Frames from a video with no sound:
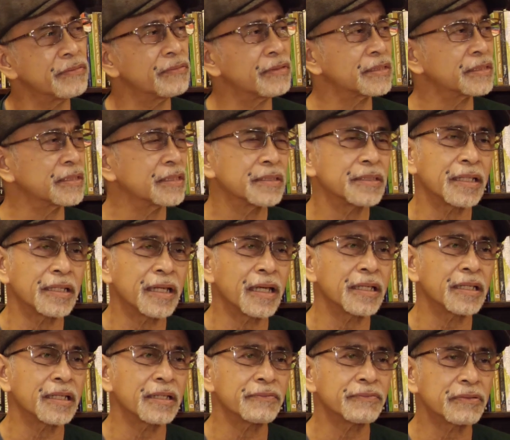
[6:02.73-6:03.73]
was in
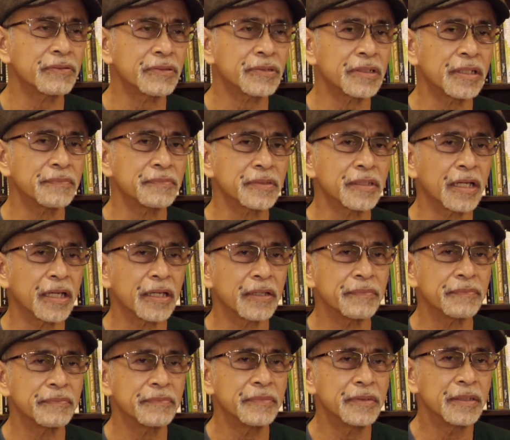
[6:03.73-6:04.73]
denial for some time